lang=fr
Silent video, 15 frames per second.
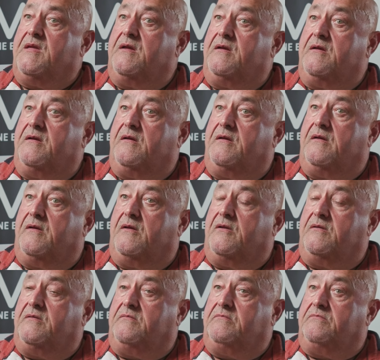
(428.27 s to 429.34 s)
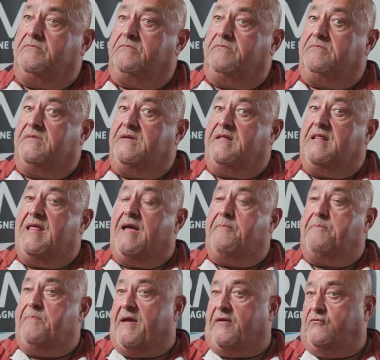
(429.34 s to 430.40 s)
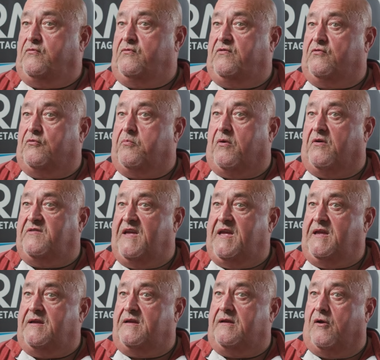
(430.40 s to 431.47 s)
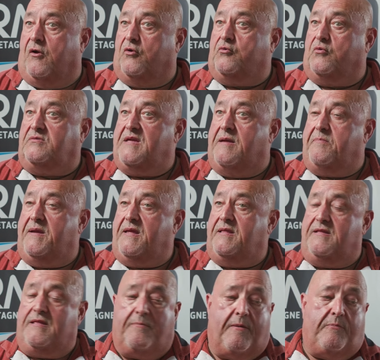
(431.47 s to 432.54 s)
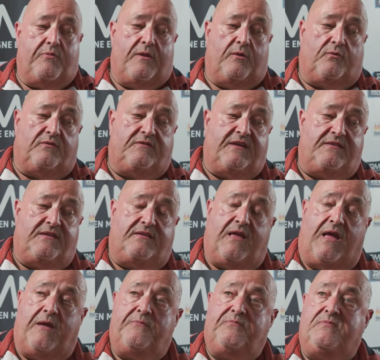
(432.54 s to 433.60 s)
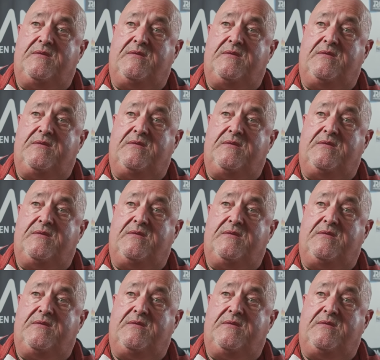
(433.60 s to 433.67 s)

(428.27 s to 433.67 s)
euh, il a perdu son procès en Cour d'appel, il n'a pas pu aller au Conseil d'État,